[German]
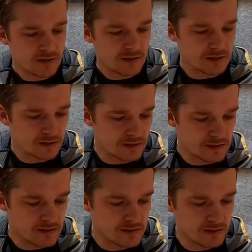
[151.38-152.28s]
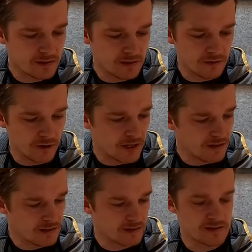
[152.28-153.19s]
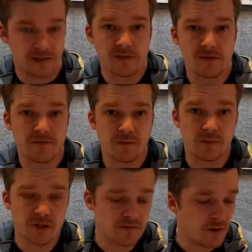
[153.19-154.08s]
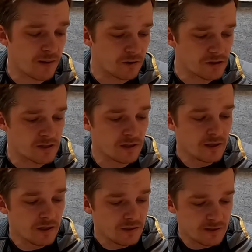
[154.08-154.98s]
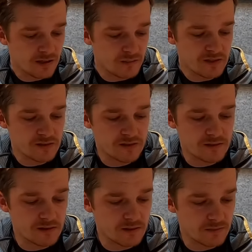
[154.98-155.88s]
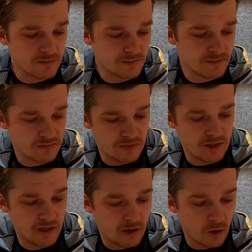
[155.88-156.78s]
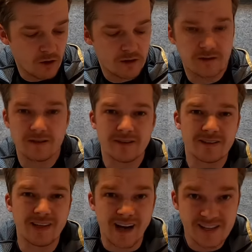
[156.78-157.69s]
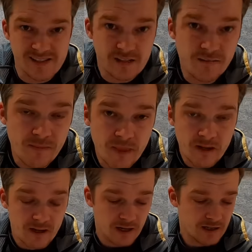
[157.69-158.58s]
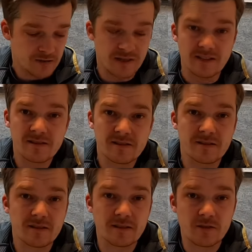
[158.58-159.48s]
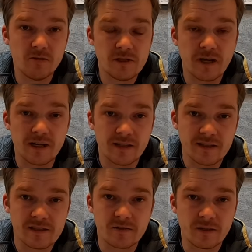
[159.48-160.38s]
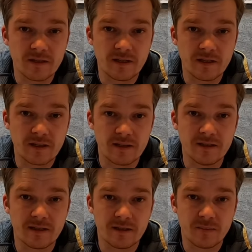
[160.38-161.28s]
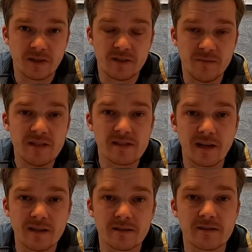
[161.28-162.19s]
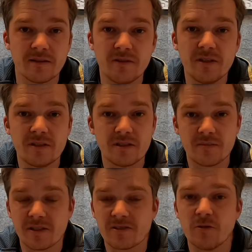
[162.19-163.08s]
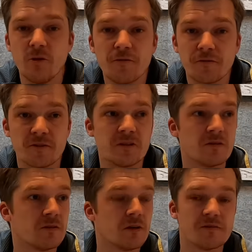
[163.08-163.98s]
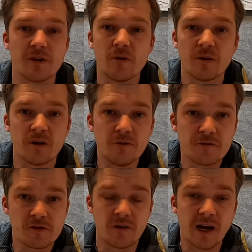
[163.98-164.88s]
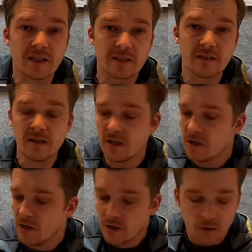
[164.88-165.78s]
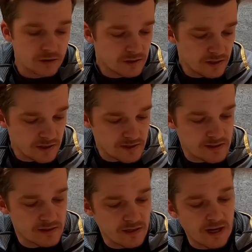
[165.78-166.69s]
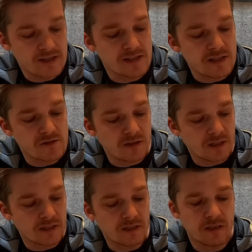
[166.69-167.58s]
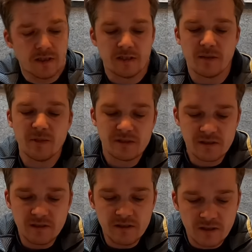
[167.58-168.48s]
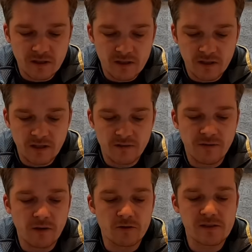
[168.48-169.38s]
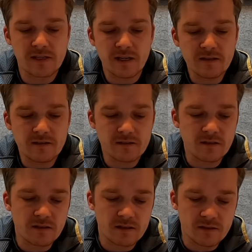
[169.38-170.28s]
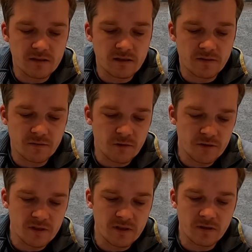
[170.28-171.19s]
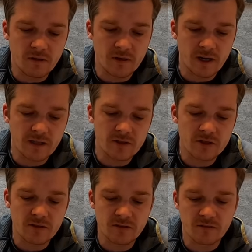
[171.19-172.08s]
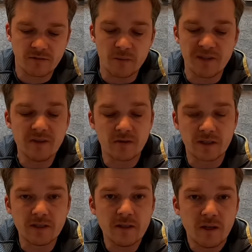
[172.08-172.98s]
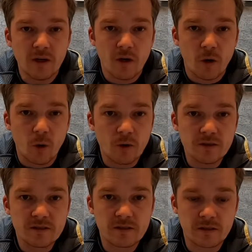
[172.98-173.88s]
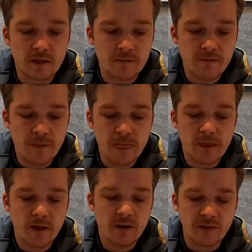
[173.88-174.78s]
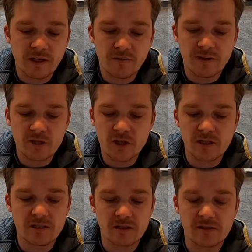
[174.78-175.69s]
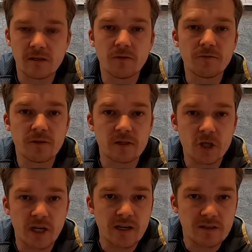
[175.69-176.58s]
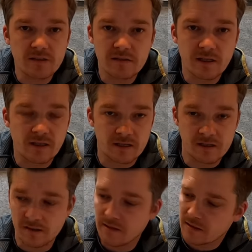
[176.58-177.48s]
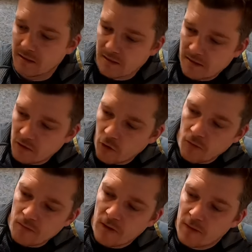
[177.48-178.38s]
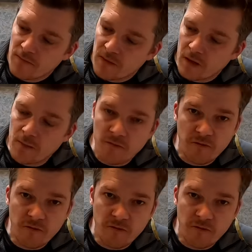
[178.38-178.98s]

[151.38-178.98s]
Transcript: Da drin ist ein äh, neuartiger Sensor von Bosch verbaut, der misst ähm, ja auch Gase. Also ganz äh, cool, gerade jetzt so in der, in der Pandemiezeit ist ja wichtig, immer zu lüften und auf saubere Luft zu achten. Und hier ist ein Gassensor drin, der misst die, äh, ja, die VOCs, das sind halt die äh, flüchtigen organischen Verbindungen. Und ähm, ja, wenn er feststellt, dass die Luft halt schlecht ist, signalisiert er das hier oben im